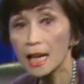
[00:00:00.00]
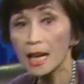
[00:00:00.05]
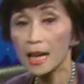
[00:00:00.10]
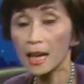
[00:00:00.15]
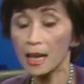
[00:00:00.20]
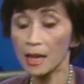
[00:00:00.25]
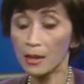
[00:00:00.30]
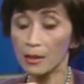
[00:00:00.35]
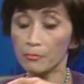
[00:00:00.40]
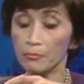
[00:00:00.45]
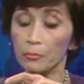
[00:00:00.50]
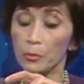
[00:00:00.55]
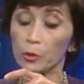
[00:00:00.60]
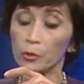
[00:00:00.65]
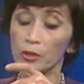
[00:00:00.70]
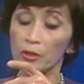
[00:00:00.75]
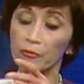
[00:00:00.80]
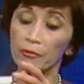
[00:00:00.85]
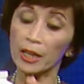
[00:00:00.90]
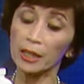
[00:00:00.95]
à,
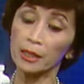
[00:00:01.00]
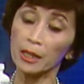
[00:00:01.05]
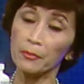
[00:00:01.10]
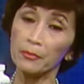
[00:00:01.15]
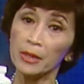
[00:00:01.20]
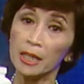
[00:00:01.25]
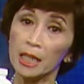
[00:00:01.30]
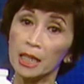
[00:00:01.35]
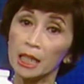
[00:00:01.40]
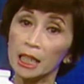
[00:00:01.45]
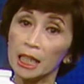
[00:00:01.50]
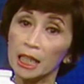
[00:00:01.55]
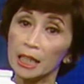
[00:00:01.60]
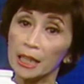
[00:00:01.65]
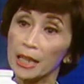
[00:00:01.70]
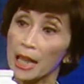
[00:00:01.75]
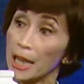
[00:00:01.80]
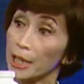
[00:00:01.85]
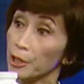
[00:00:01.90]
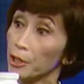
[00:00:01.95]
multivitamin thì
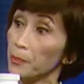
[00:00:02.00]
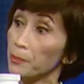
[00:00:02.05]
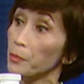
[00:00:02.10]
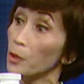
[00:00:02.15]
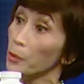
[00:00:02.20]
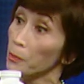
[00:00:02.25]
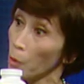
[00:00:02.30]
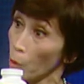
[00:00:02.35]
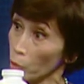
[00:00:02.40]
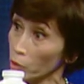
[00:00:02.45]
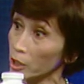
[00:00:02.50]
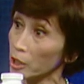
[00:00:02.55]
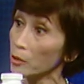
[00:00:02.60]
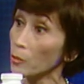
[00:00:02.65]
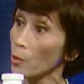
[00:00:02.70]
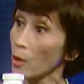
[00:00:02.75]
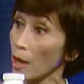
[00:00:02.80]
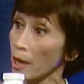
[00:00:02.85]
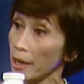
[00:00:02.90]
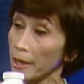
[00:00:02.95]
để giúp bồi bổ sức
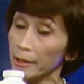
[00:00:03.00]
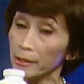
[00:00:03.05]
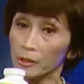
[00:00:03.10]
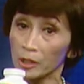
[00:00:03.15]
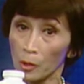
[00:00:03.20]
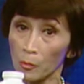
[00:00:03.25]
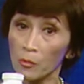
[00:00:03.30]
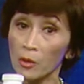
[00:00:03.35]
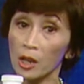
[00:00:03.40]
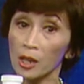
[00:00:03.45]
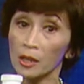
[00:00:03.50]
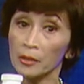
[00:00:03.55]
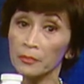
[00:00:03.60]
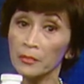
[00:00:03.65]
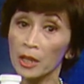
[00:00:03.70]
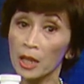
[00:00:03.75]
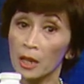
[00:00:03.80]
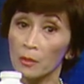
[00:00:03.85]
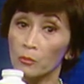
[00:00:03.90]
khỏe tổng hợp